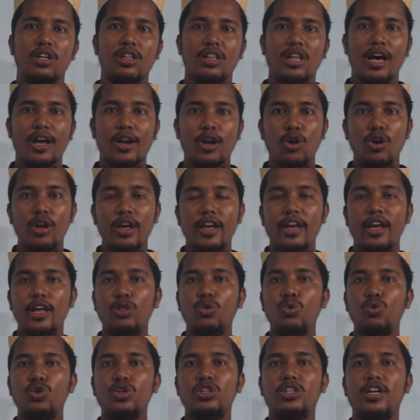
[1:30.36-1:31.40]
তা নাহলে এ
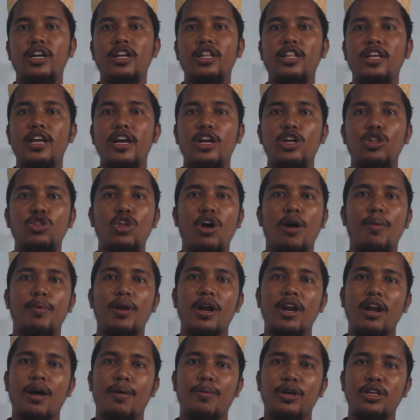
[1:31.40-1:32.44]
দুটো ছেড়ে দিয়ে কিন্তু
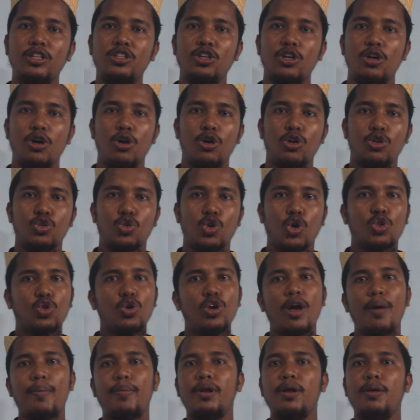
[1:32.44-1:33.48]
আপনার নামাজ
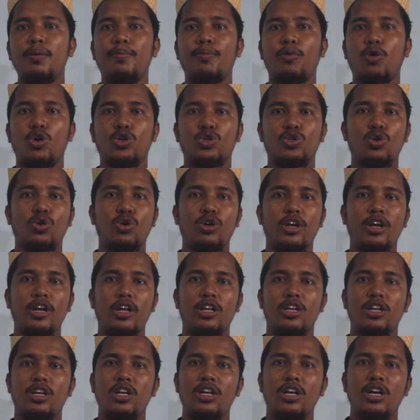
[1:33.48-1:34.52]
যতই আপনি কষ্ট করে
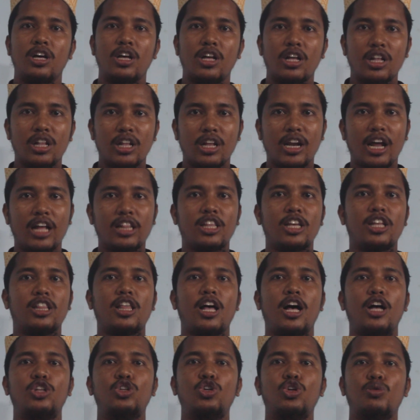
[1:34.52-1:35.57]
রাতে
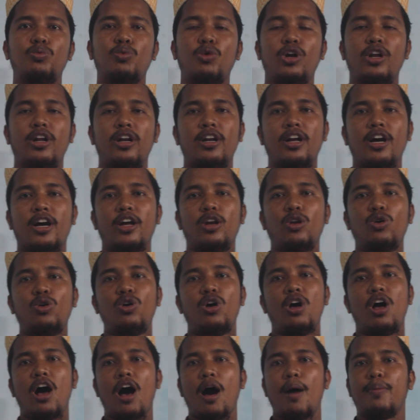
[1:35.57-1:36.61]
তাহাজত পড়েন না কেন
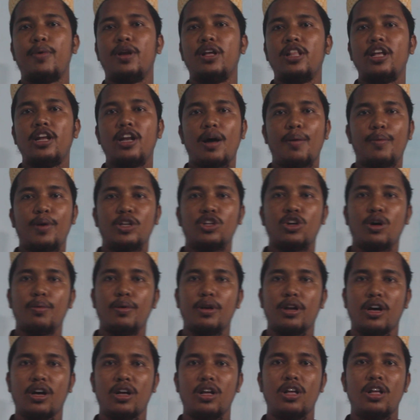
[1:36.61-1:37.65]
আপনাদের নামাজ হবে
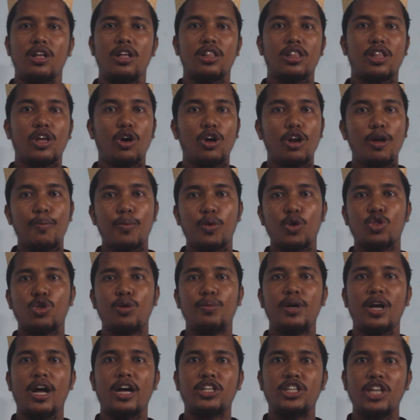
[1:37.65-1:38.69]
না তাহলে
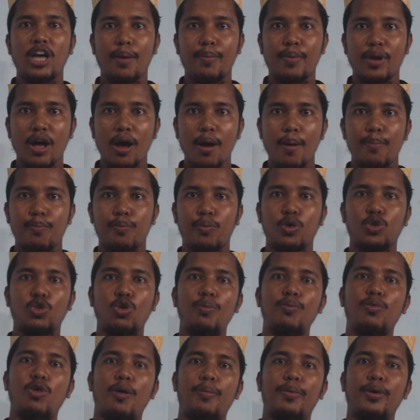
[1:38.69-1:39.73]
প্রথমে আসি আমরা প্রথম
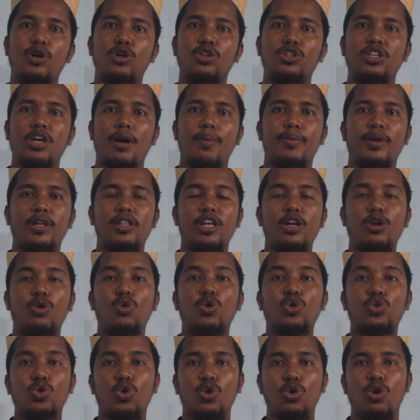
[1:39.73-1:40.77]
টপিক হচ্ছে আপনাদের
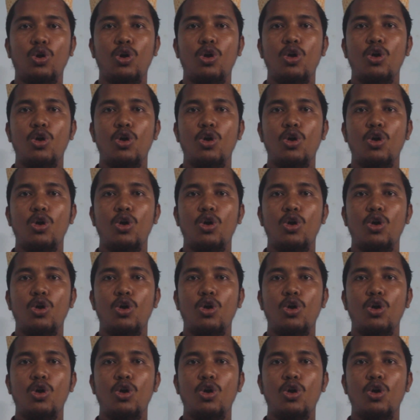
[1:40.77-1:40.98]
গোসল